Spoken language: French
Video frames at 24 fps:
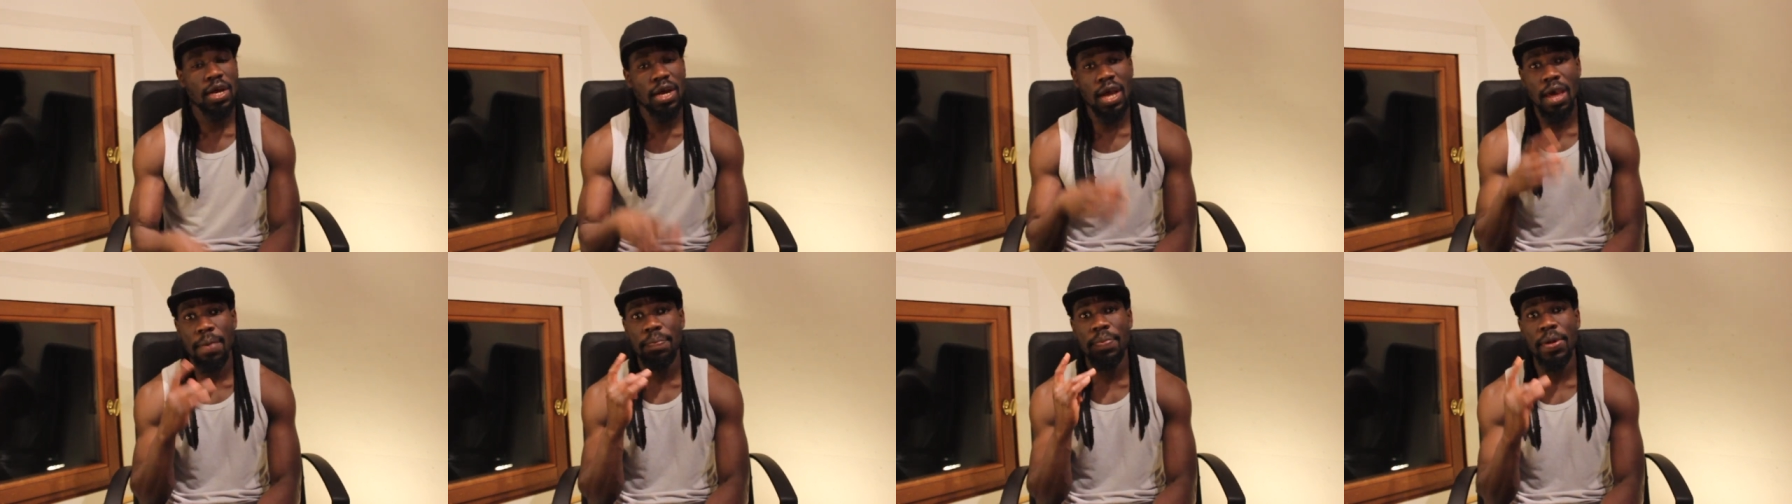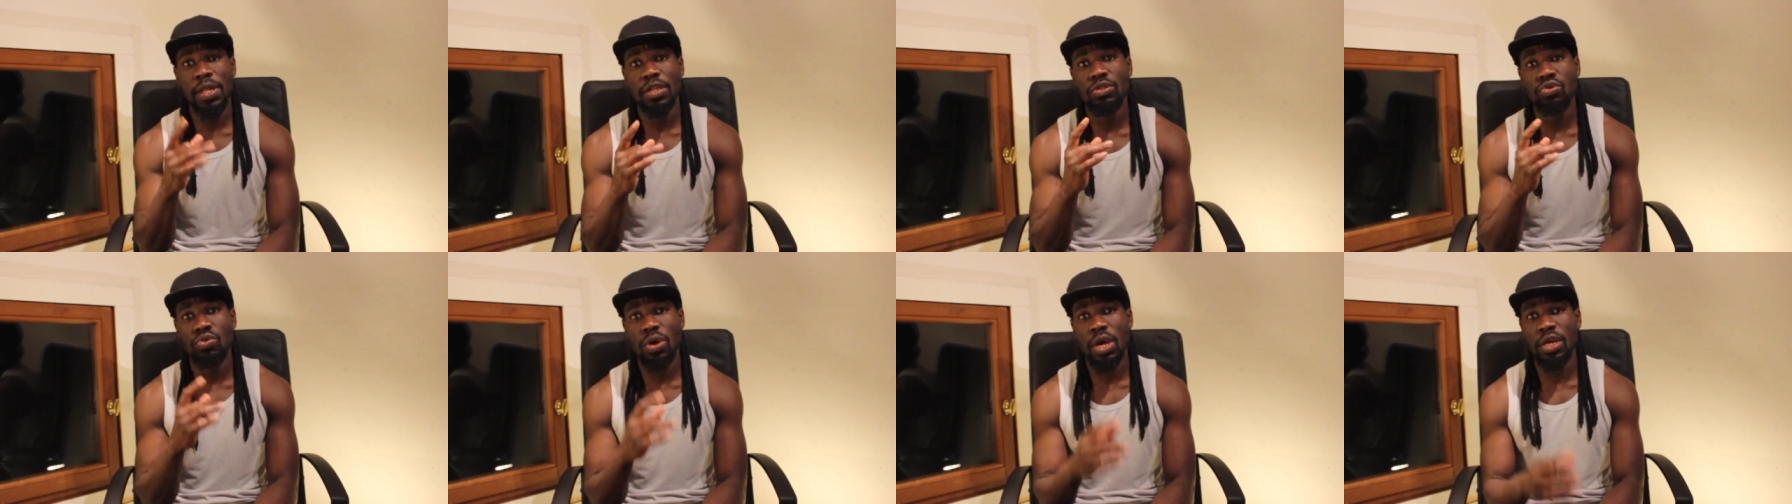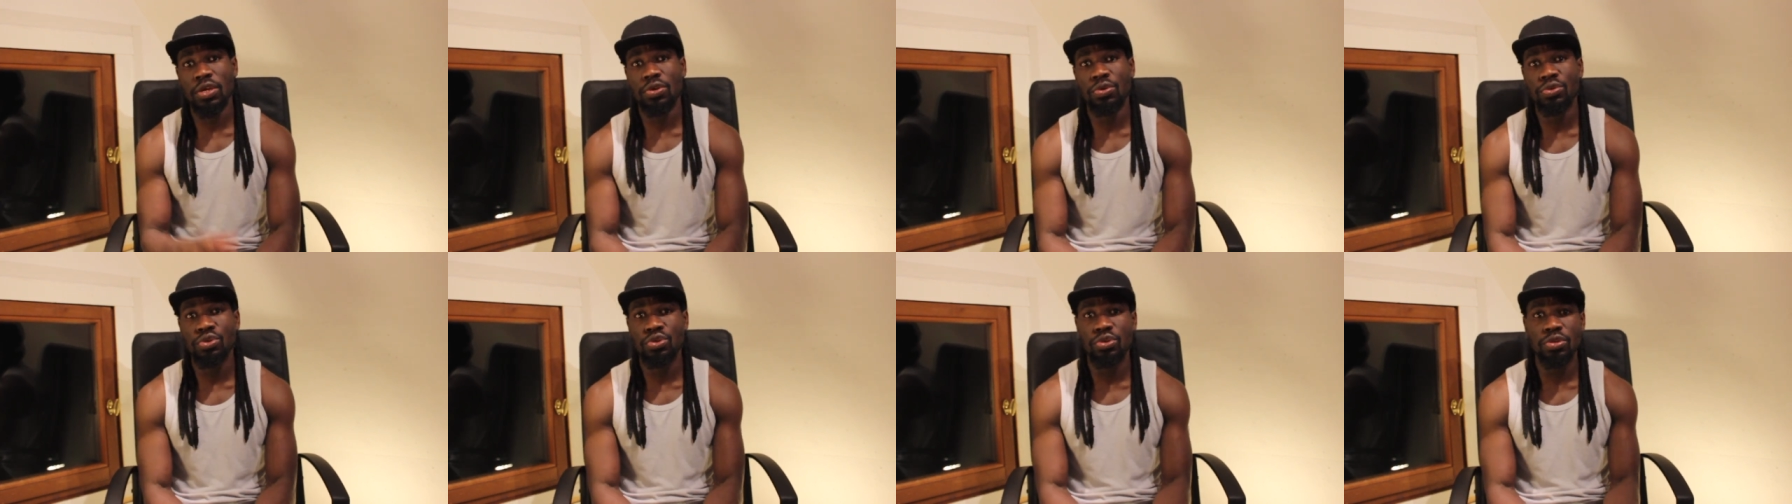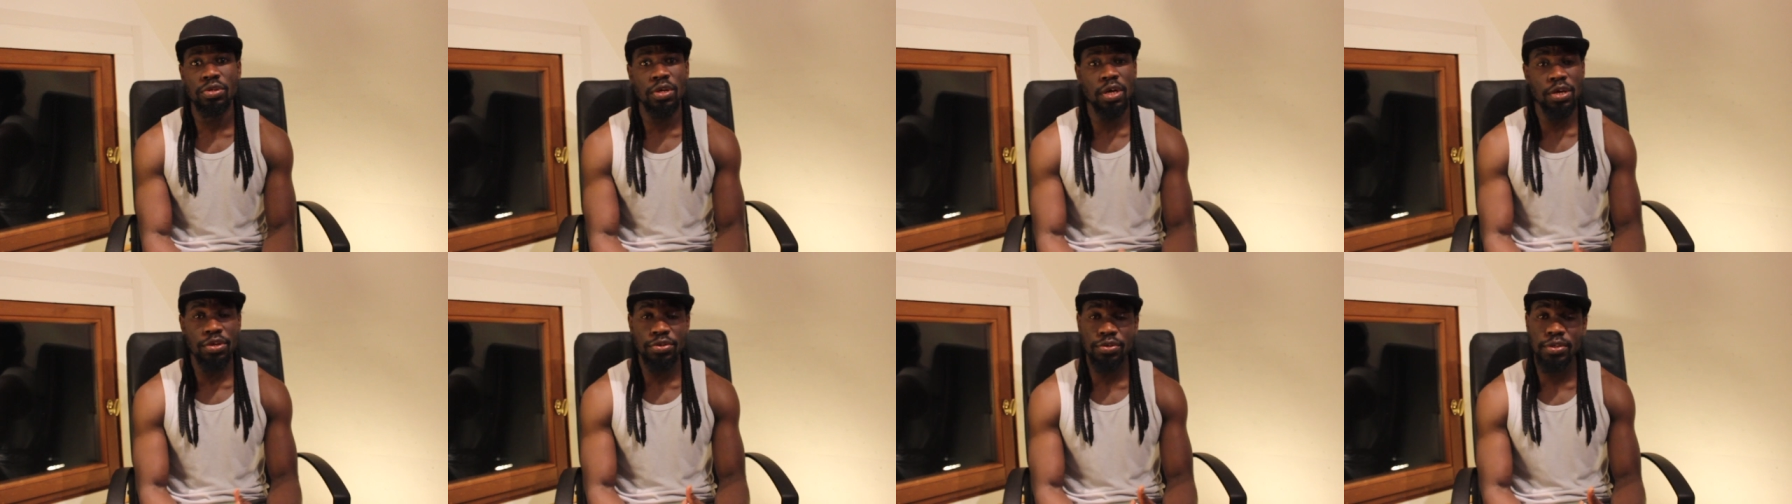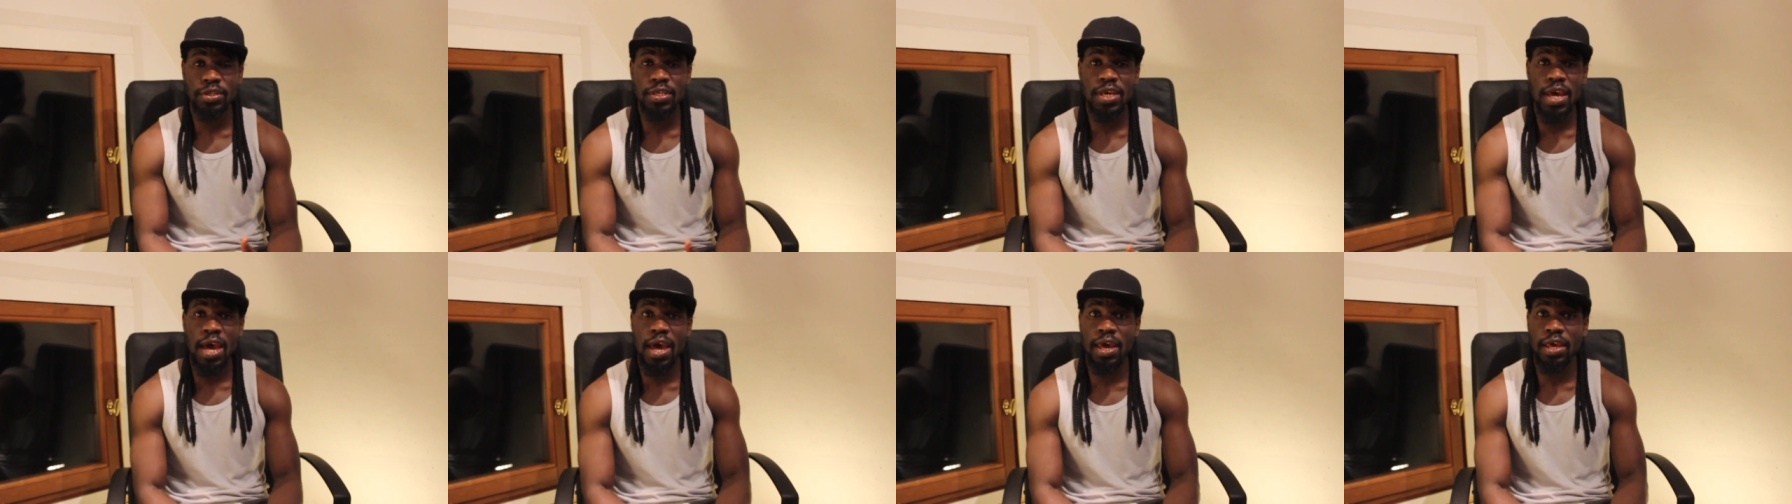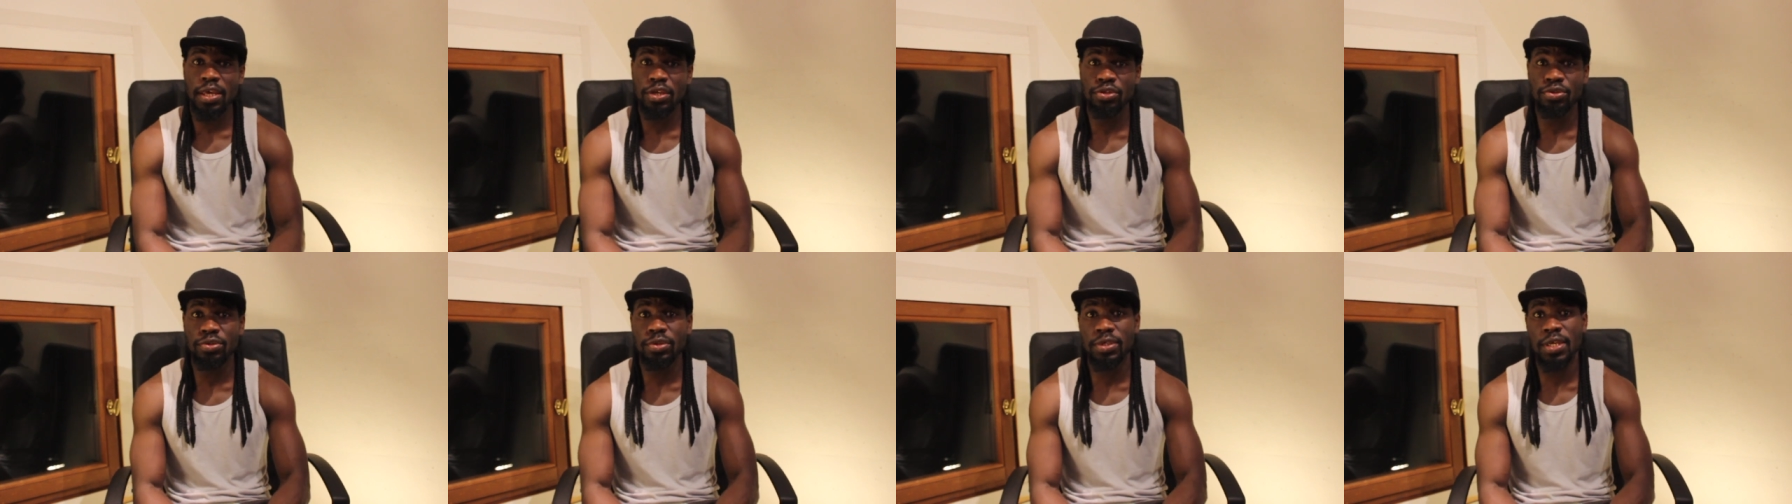Rappelle-toi que tu réussis
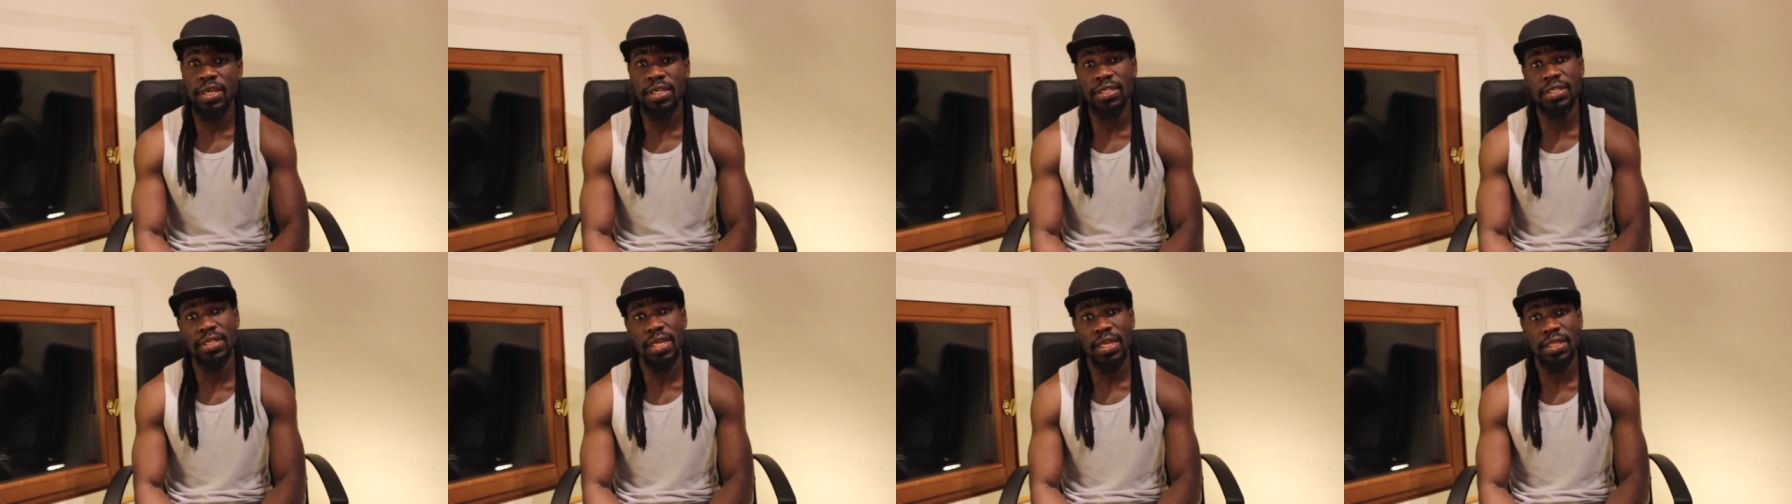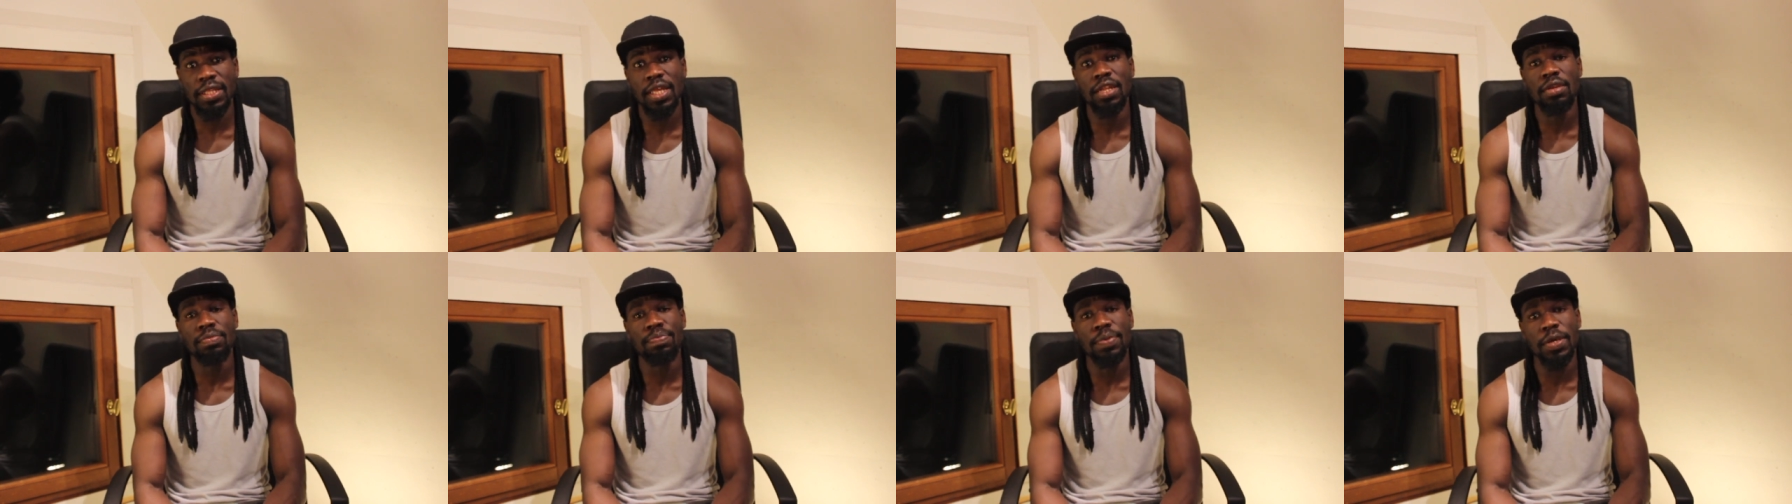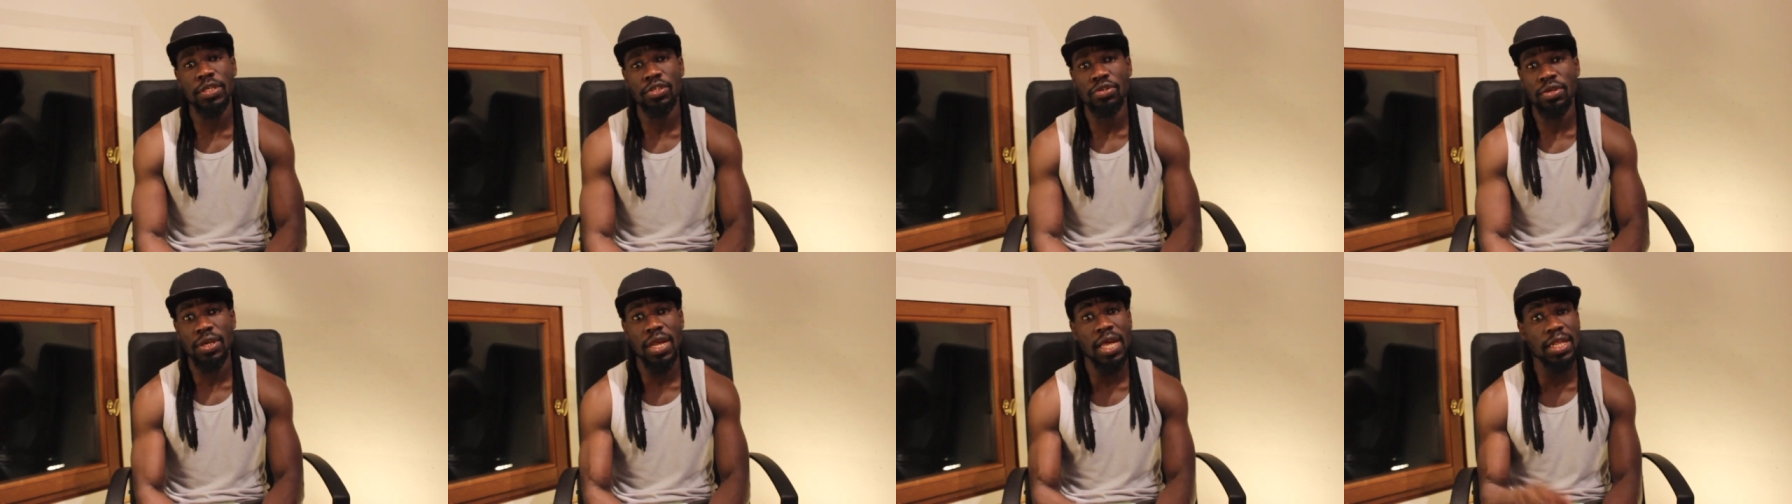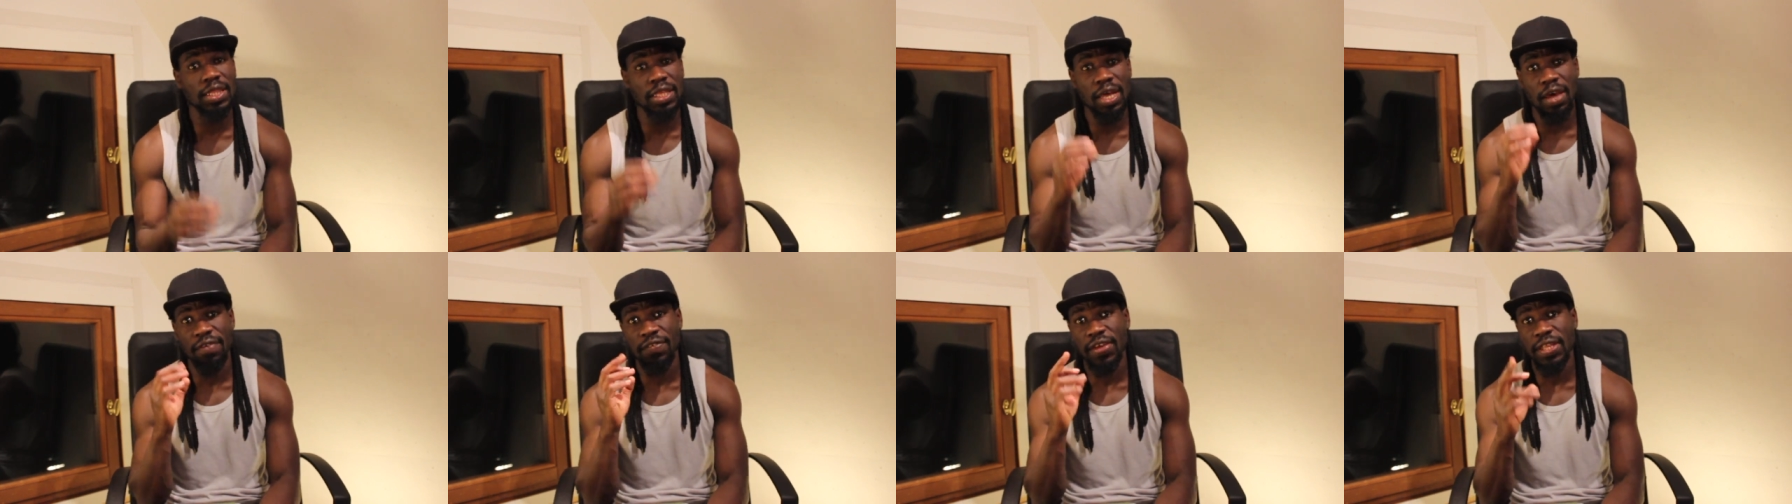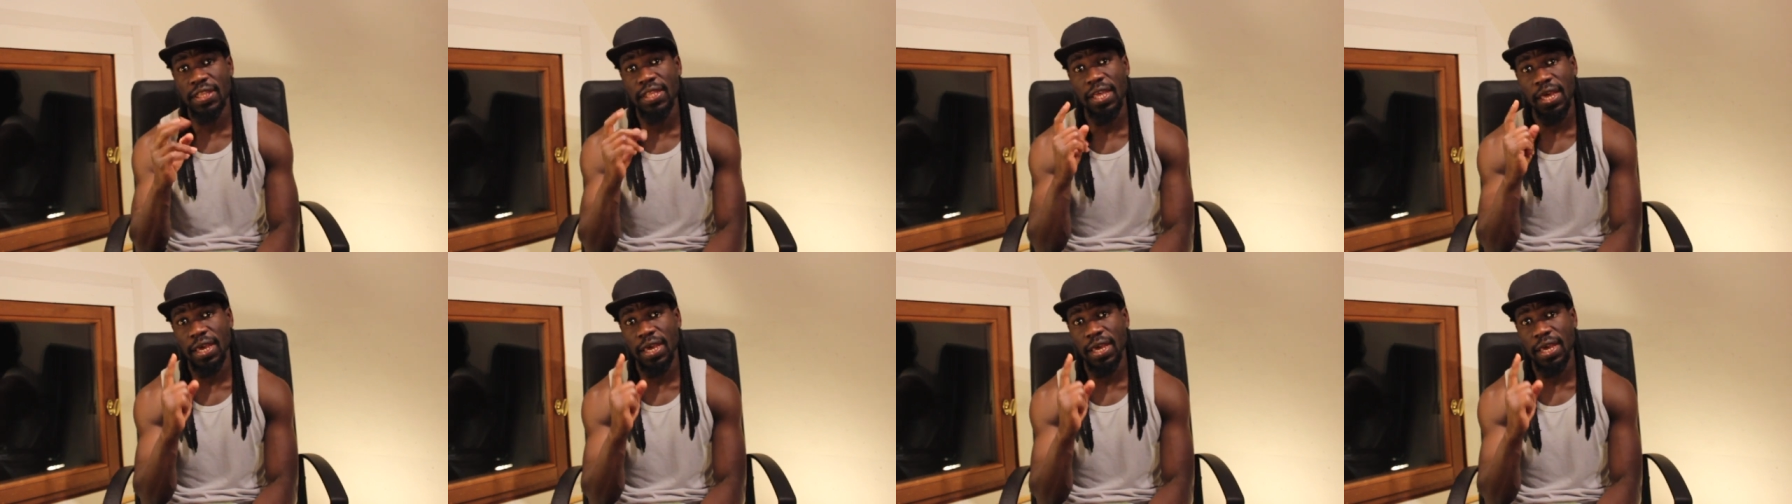à éduquer certaines personnes à travers